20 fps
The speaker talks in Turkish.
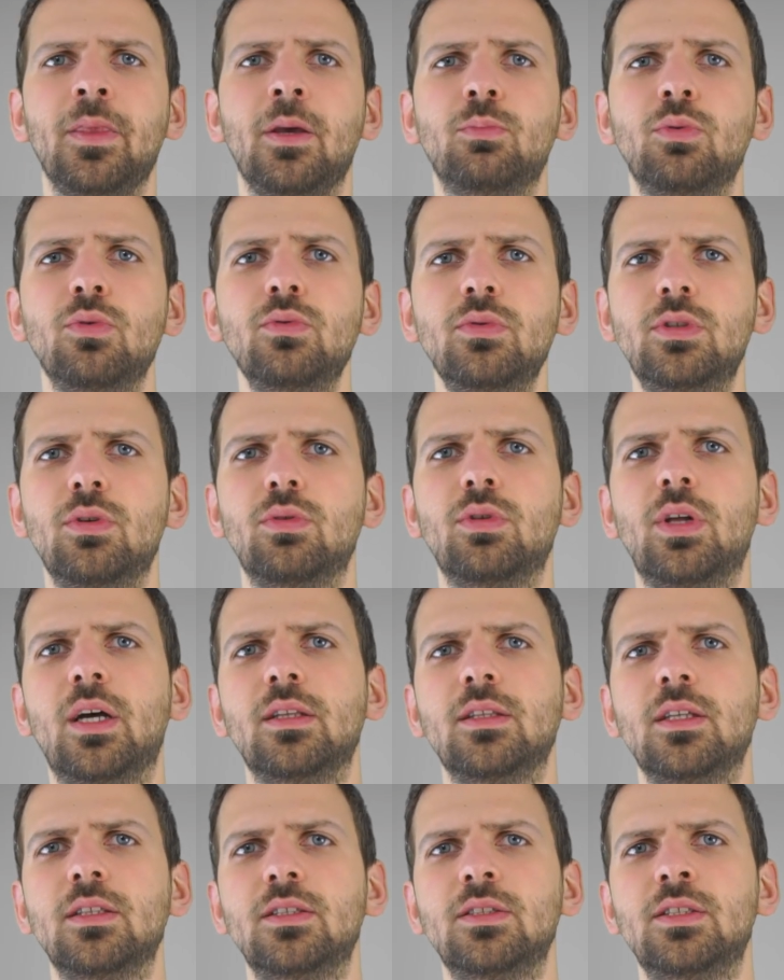Bu videoda
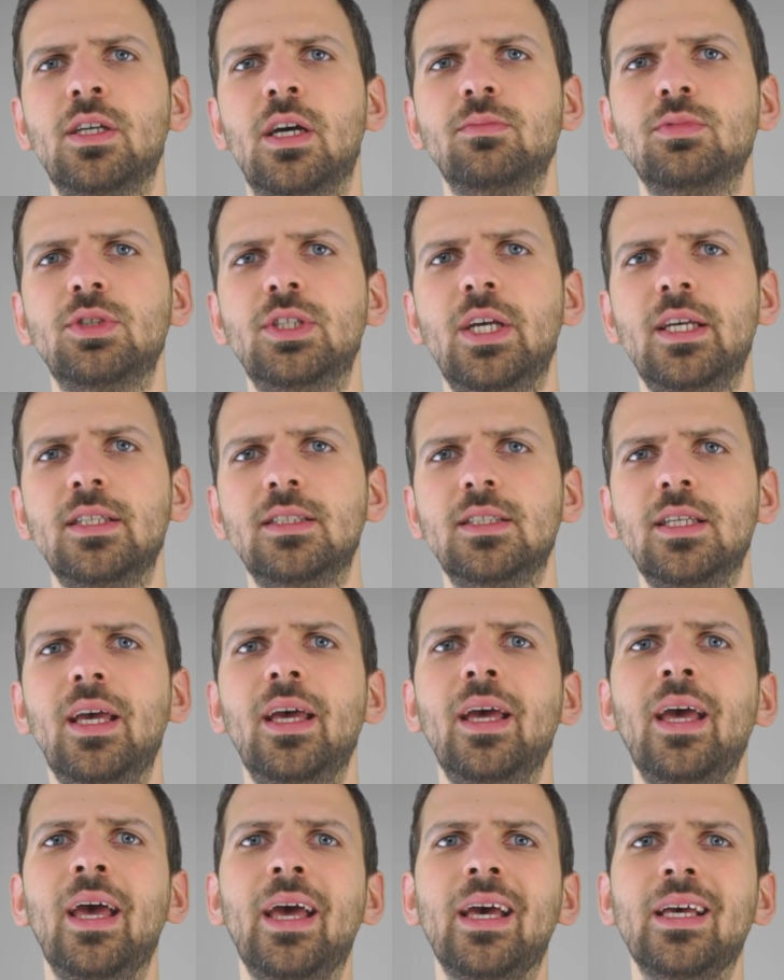anlatacağım şey
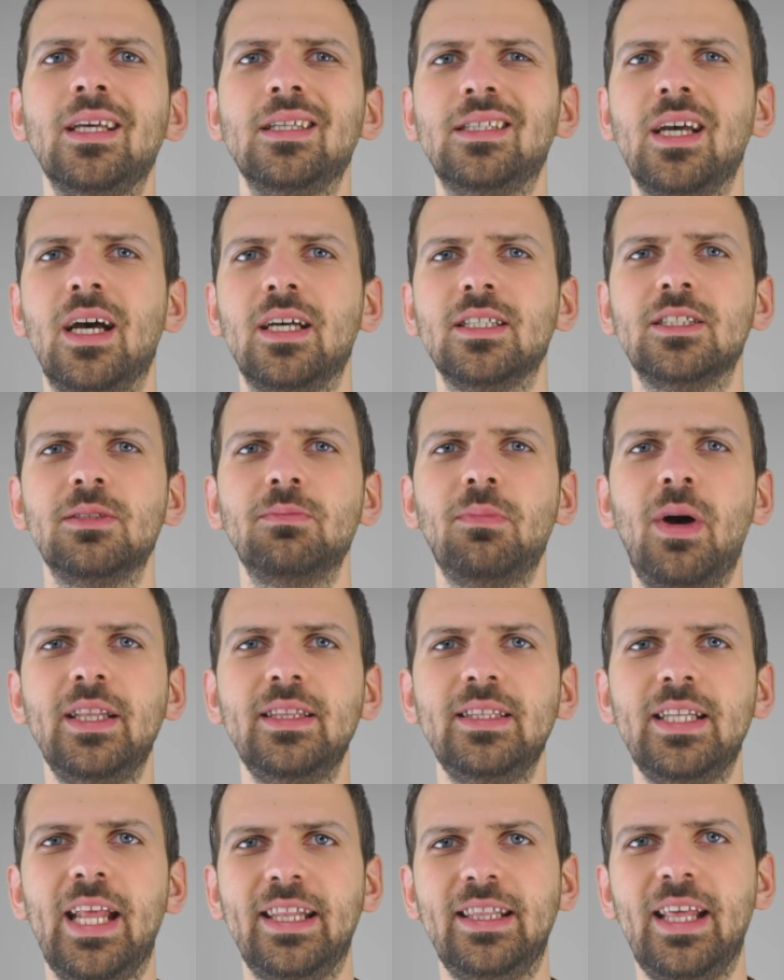ise
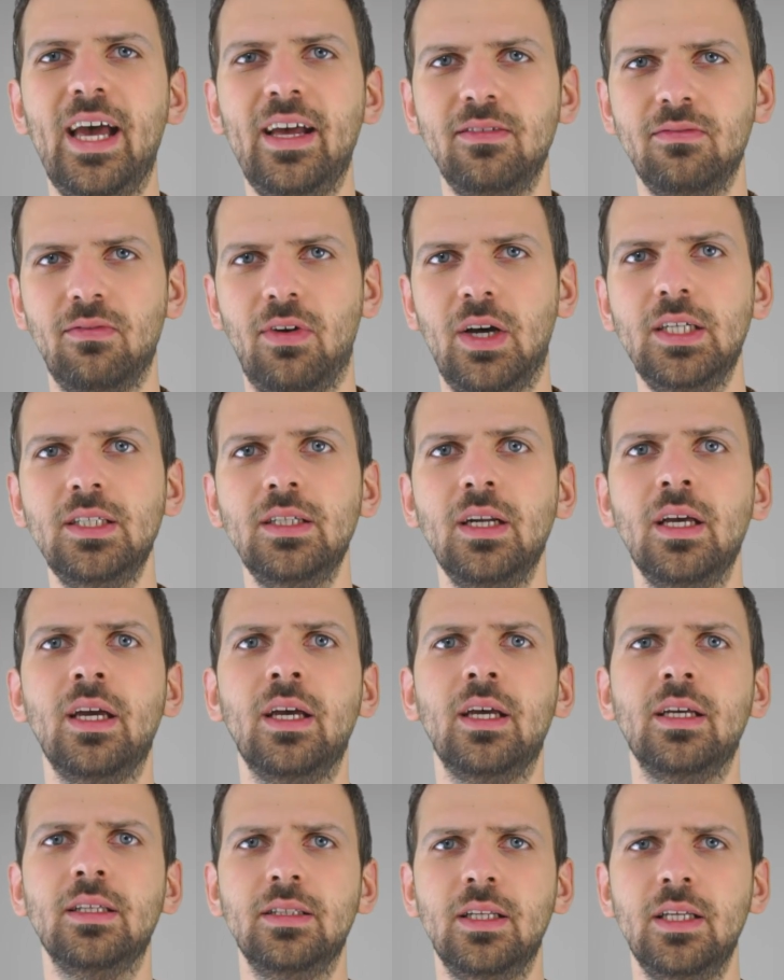şanzıman neden var,
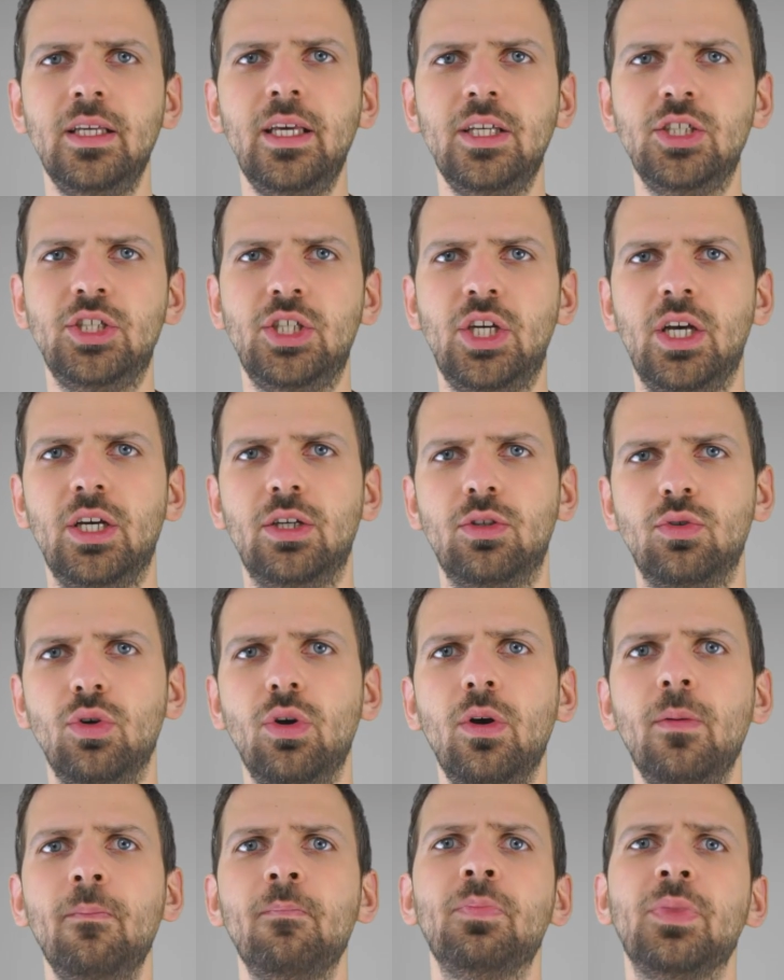ne işe
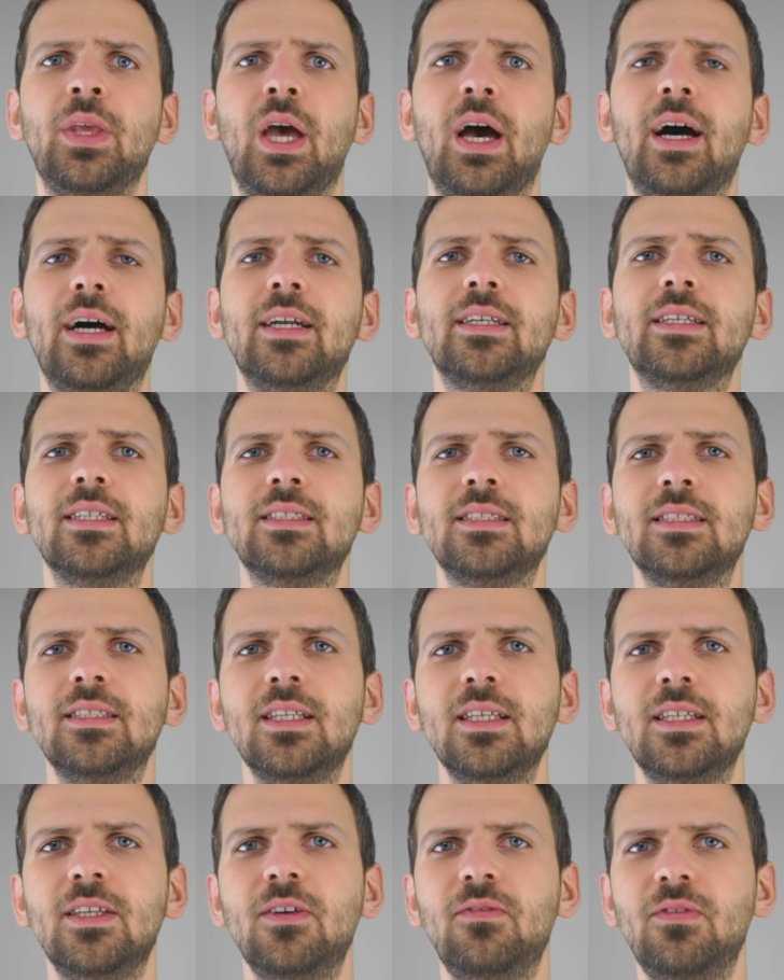yarıyor,
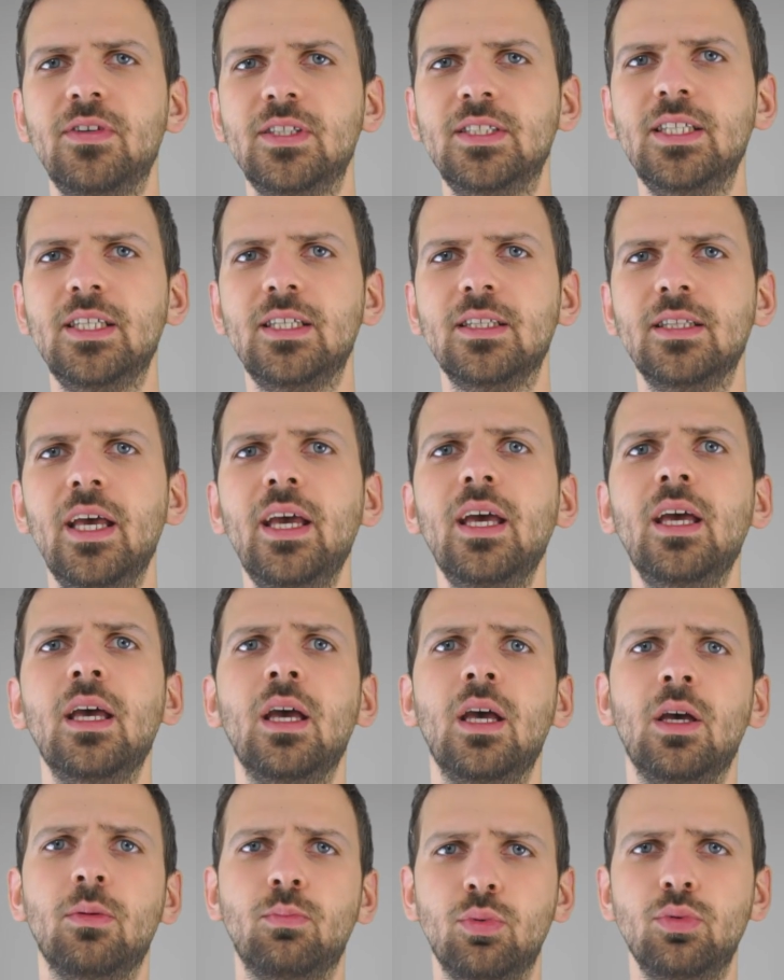arkasındaki fizik ne?
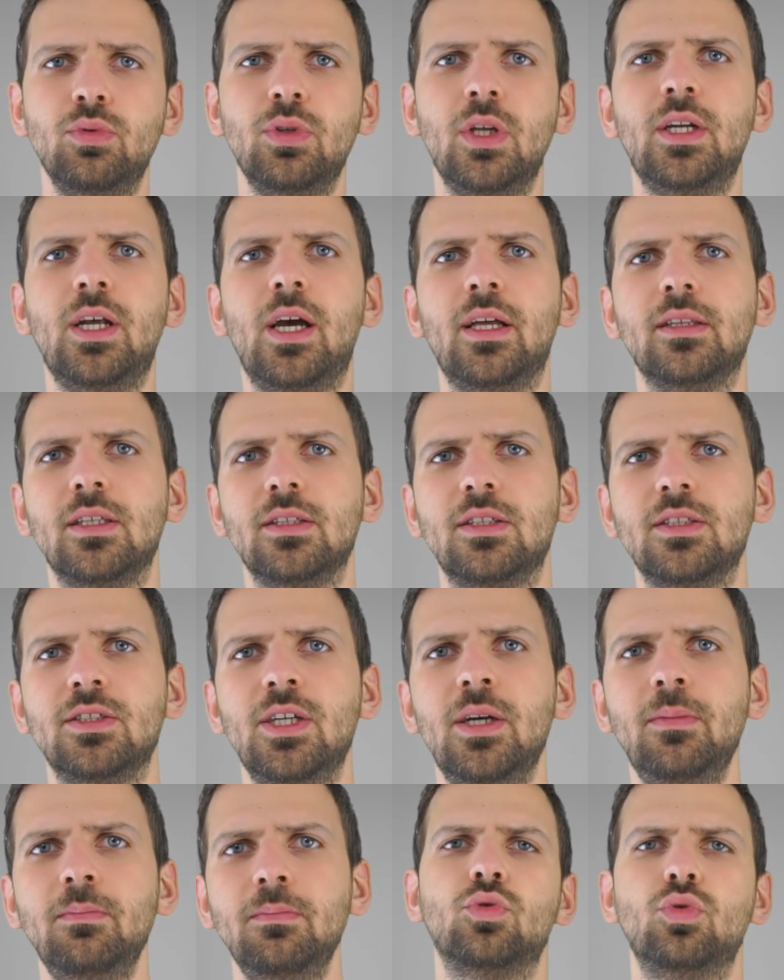Bunları
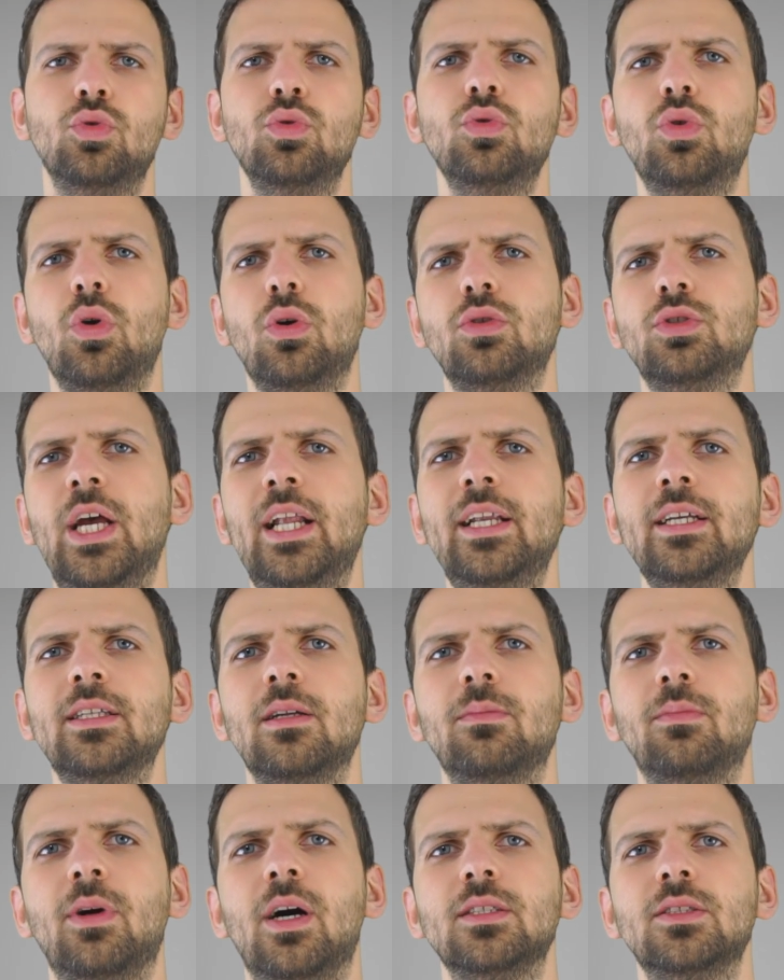anlatacağım. Çünkü
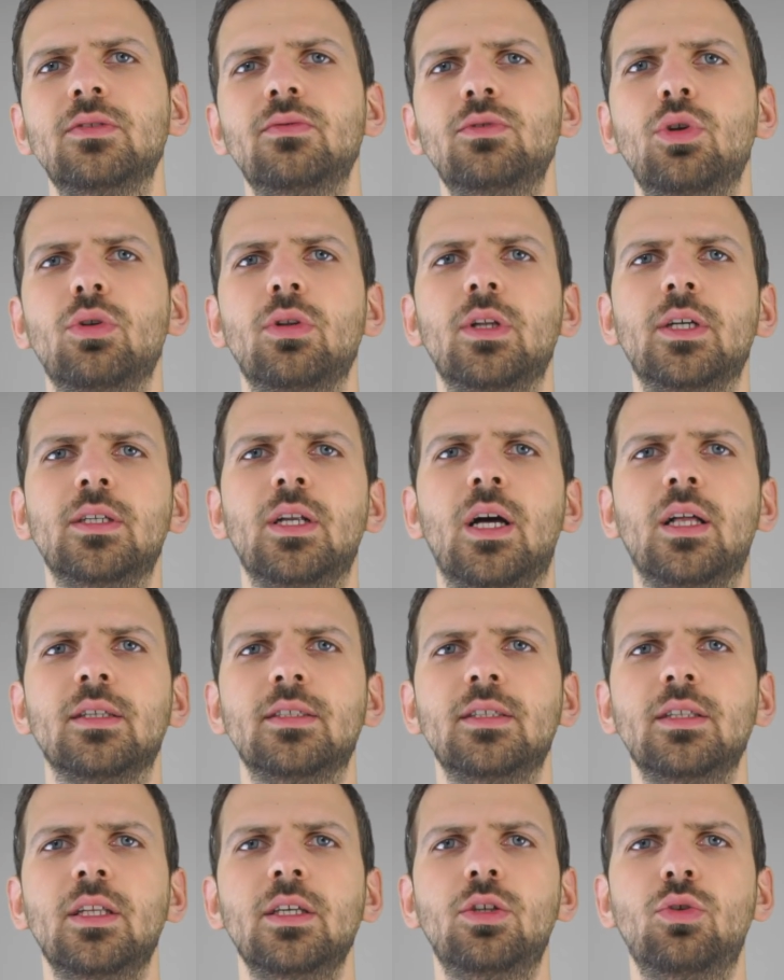özellikle bazı videoların
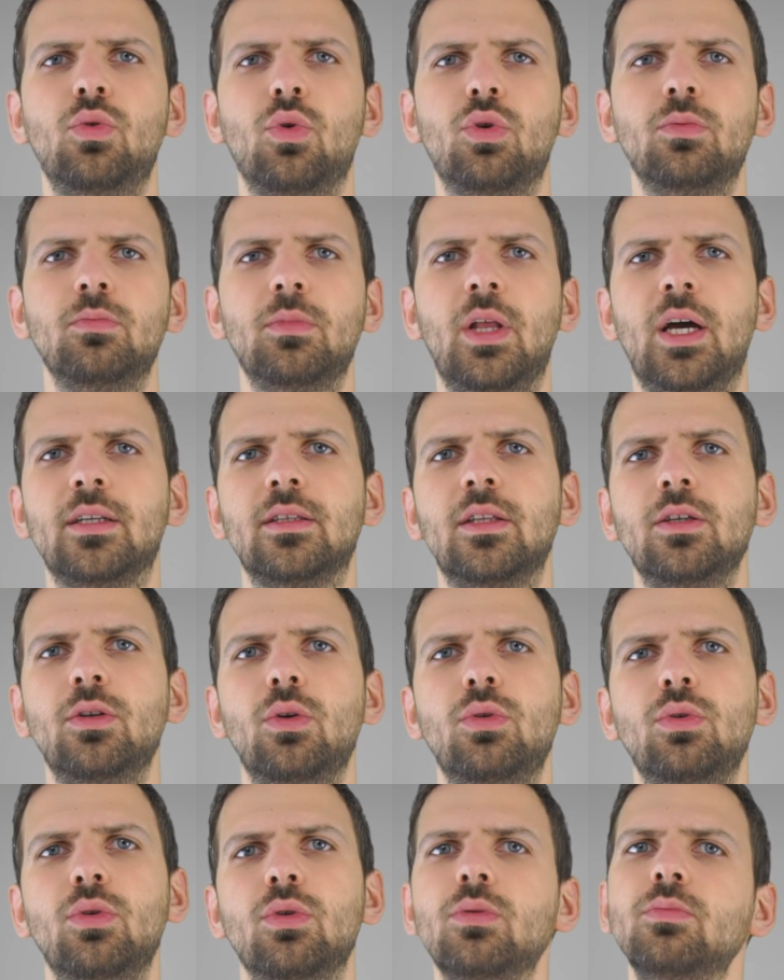altındaki yorumlarda
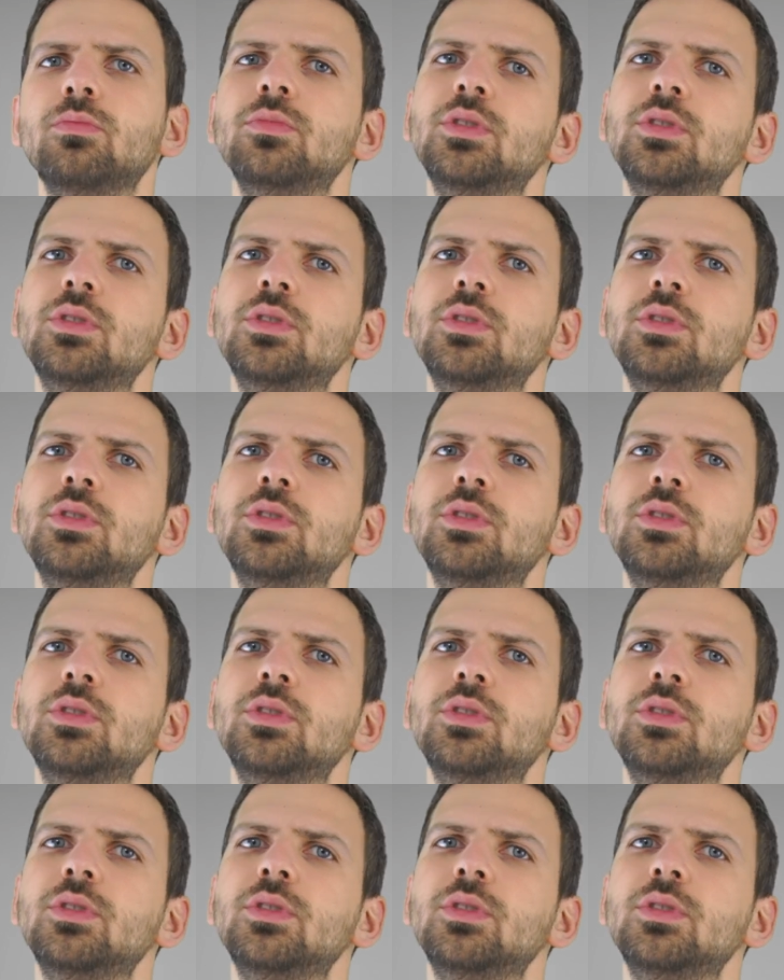görüyorum.